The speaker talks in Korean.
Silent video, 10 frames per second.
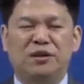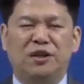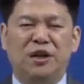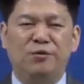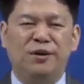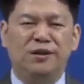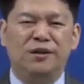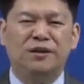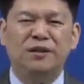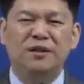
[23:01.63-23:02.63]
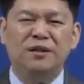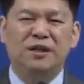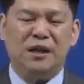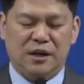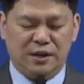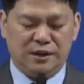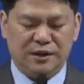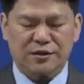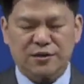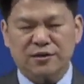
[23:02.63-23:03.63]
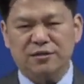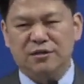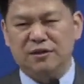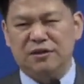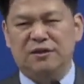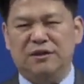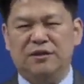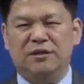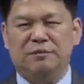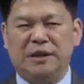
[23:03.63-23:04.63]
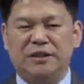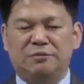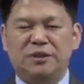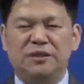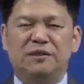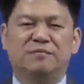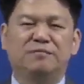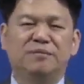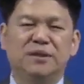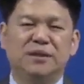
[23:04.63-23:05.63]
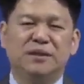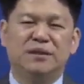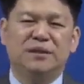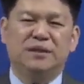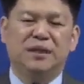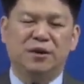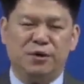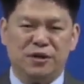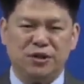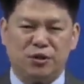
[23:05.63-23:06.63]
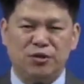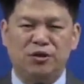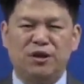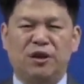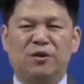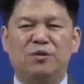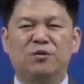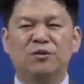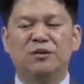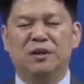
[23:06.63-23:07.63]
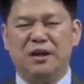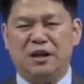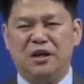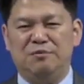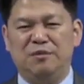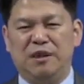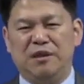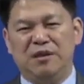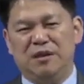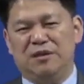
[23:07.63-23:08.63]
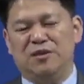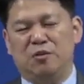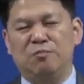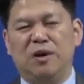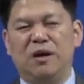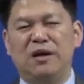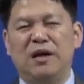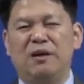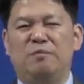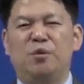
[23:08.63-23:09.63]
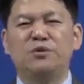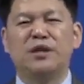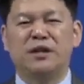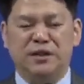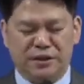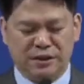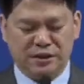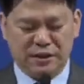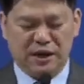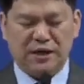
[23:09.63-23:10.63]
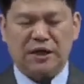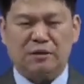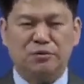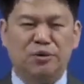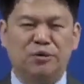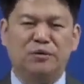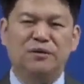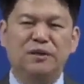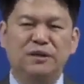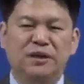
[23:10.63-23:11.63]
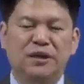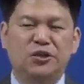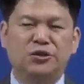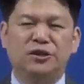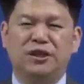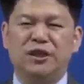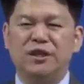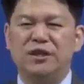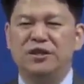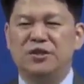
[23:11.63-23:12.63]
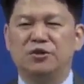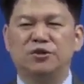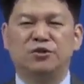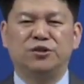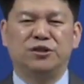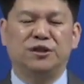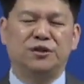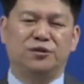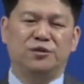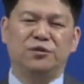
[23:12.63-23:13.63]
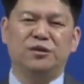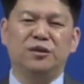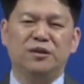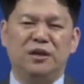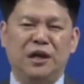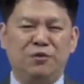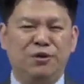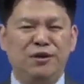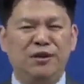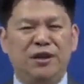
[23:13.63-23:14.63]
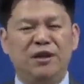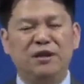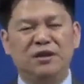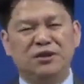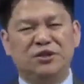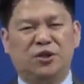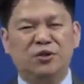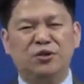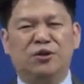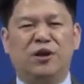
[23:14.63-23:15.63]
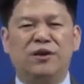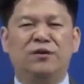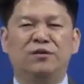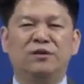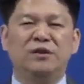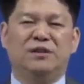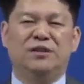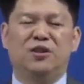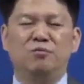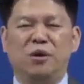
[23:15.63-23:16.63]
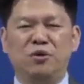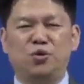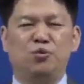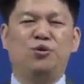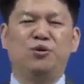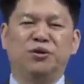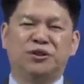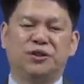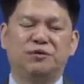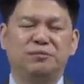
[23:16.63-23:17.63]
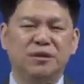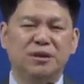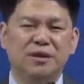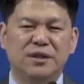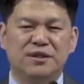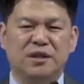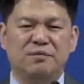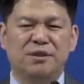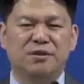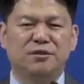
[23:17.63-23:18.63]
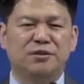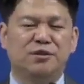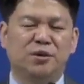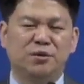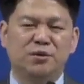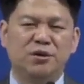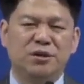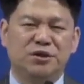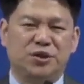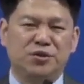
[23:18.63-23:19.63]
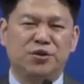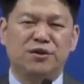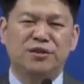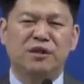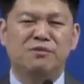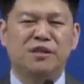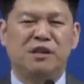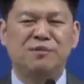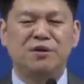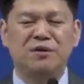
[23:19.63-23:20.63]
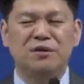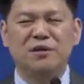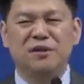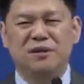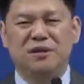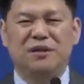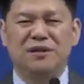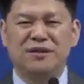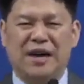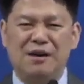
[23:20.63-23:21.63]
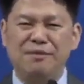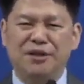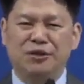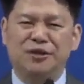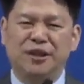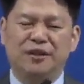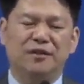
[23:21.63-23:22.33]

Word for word: 레위인들을 하나님께서 아, 받으십니다. 레위인을 정결케 하고 하나님 성막에 봉사하는 일을 하게 하므로 이 전쟁이 영적 전쟁이고 레위인들이 정결하여 성막을 돌보는 것처럼 이스라엘 백성들도 정결한 삶을 살며 아, 삶의 전쟁,